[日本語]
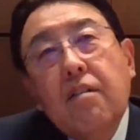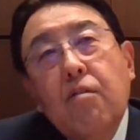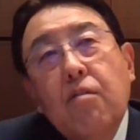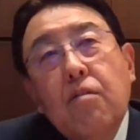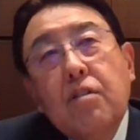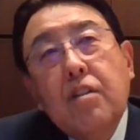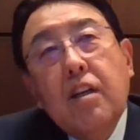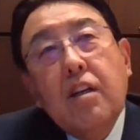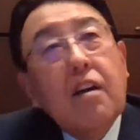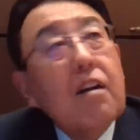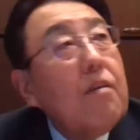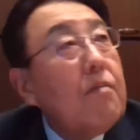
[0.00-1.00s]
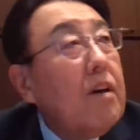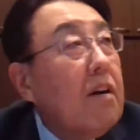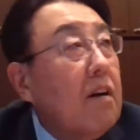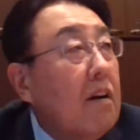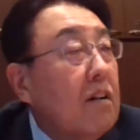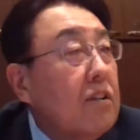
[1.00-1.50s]
こう言ったら、
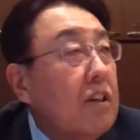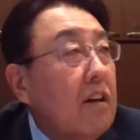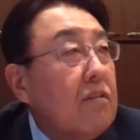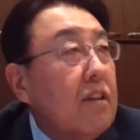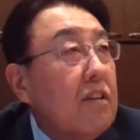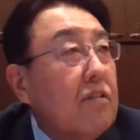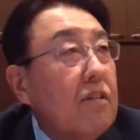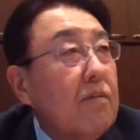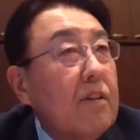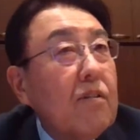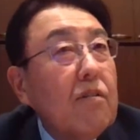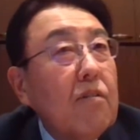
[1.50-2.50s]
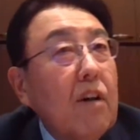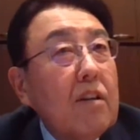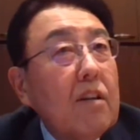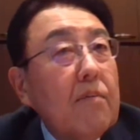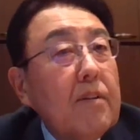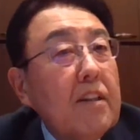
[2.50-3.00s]
まあ、自虐的すぎますけど、
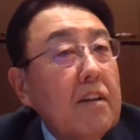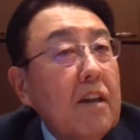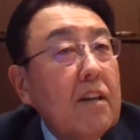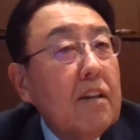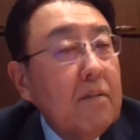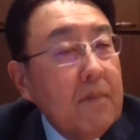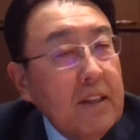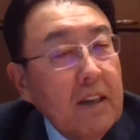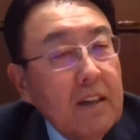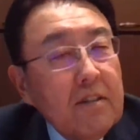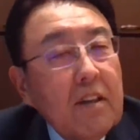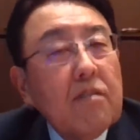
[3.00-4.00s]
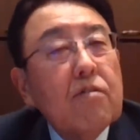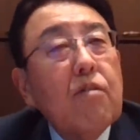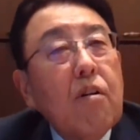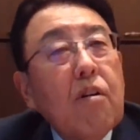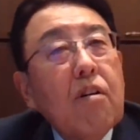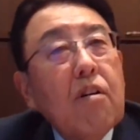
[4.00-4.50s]
あだまだ、あだが咲く
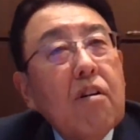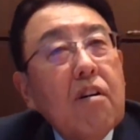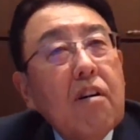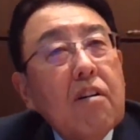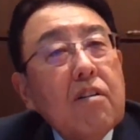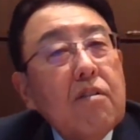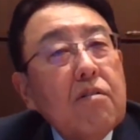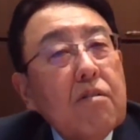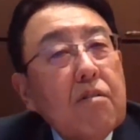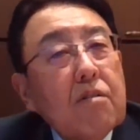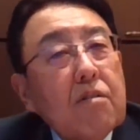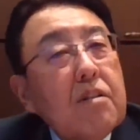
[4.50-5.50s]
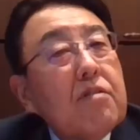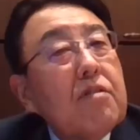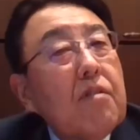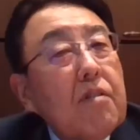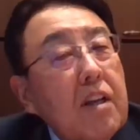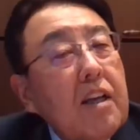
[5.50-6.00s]
と。いうことで
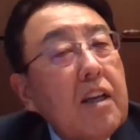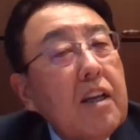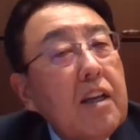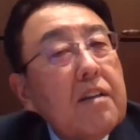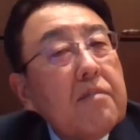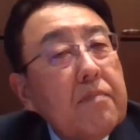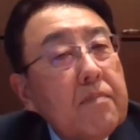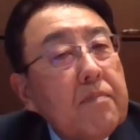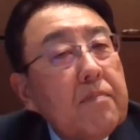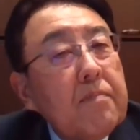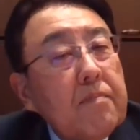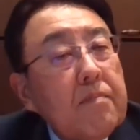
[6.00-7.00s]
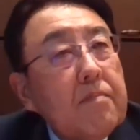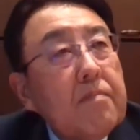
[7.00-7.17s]
すよね。なるほど。